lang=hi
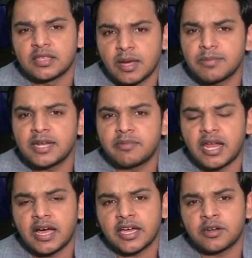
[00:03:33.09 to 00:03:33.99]
थंबनेल
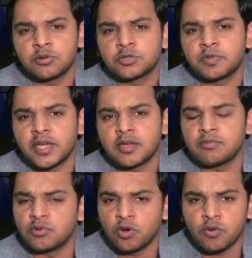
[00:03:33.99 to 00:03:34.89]
बनाकर उस
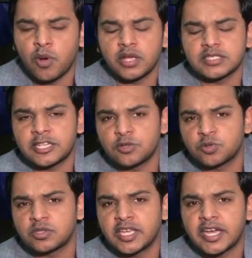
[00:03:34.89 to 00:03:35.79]
पर लोग बहुत ज़्यादा
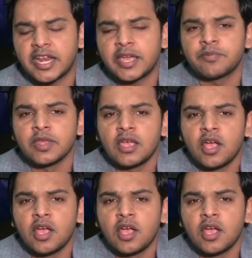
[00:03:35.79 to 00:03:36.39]
उसको देख रहे हैं